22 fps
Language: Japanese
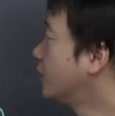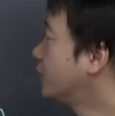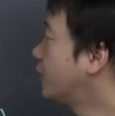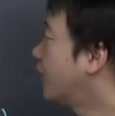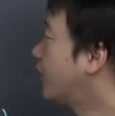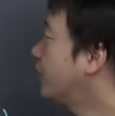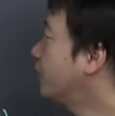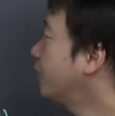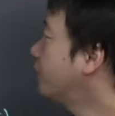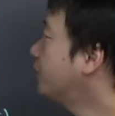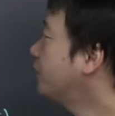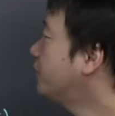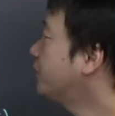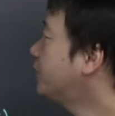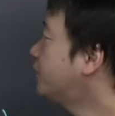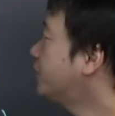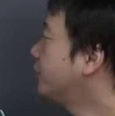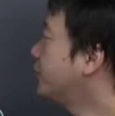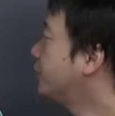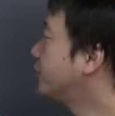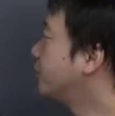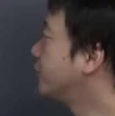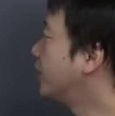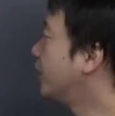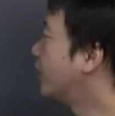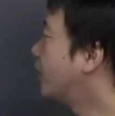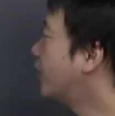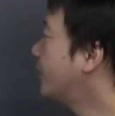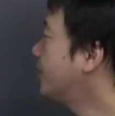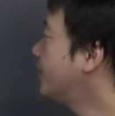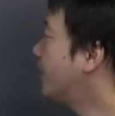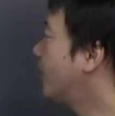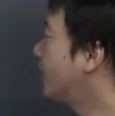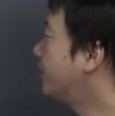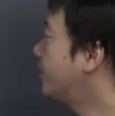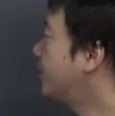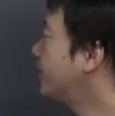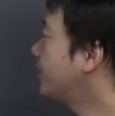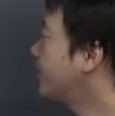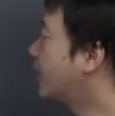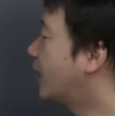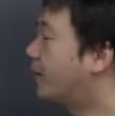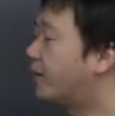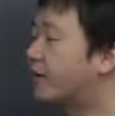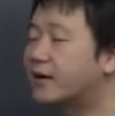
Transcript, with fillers: 大宝律令と中身あんまり変